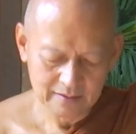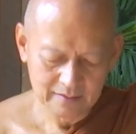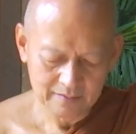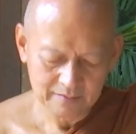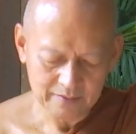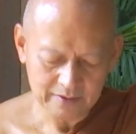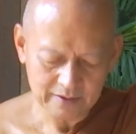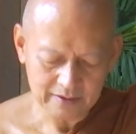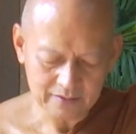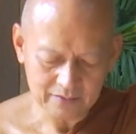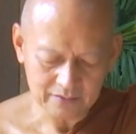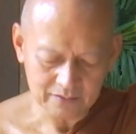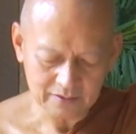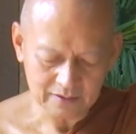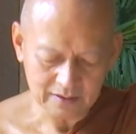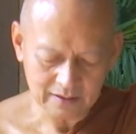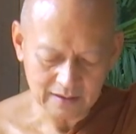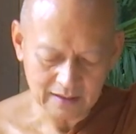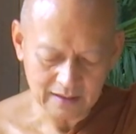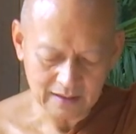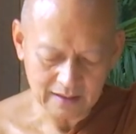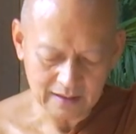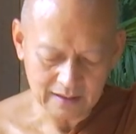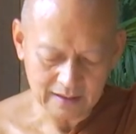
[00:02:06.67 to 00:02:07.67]
ภิกขุทั้ง
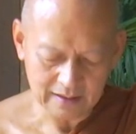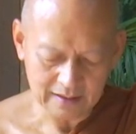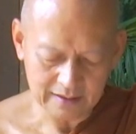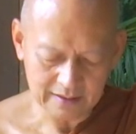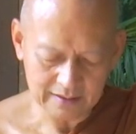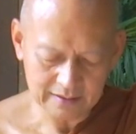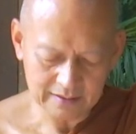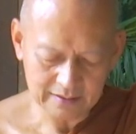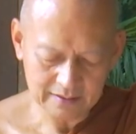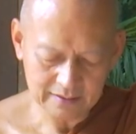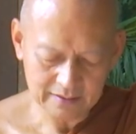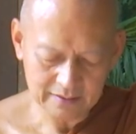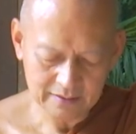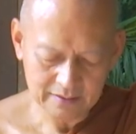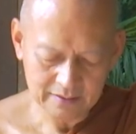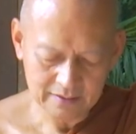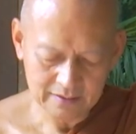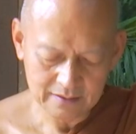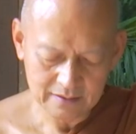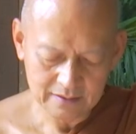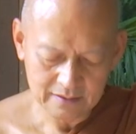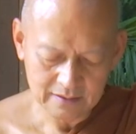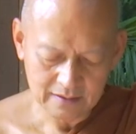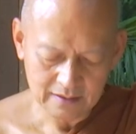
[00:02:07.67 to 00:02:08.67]
หลาย
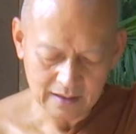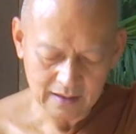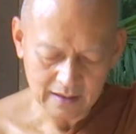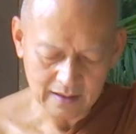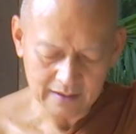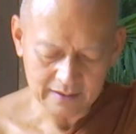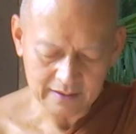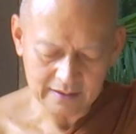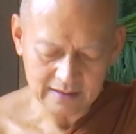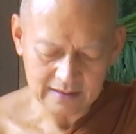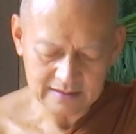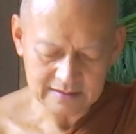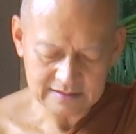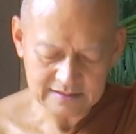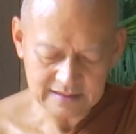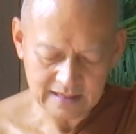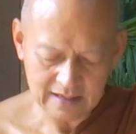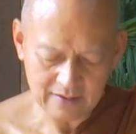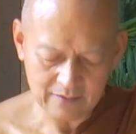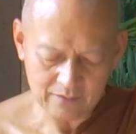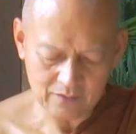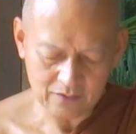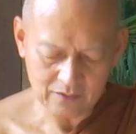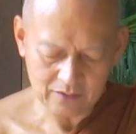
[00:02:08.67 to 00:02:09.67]
อริยสา
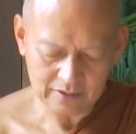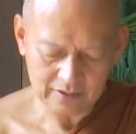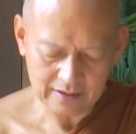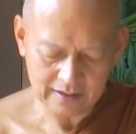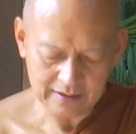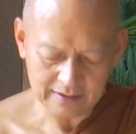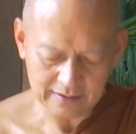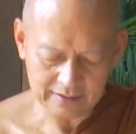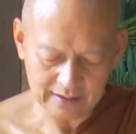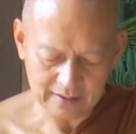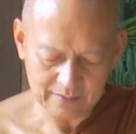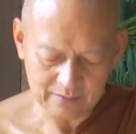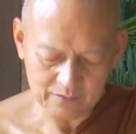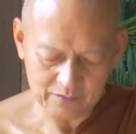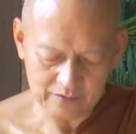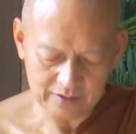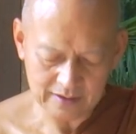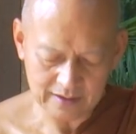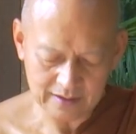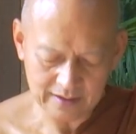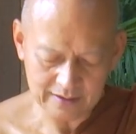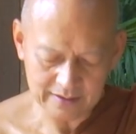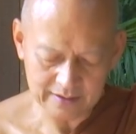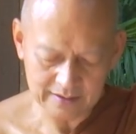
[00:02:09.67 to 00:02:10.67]
วกในธรรมวิ
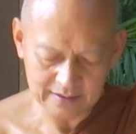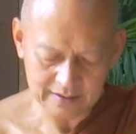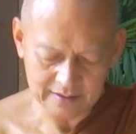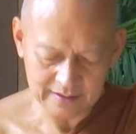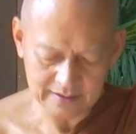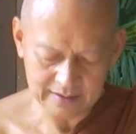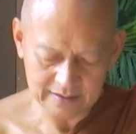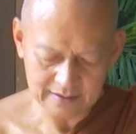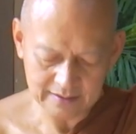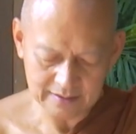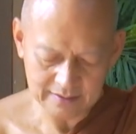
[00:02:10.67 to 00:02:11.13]
นัยนี้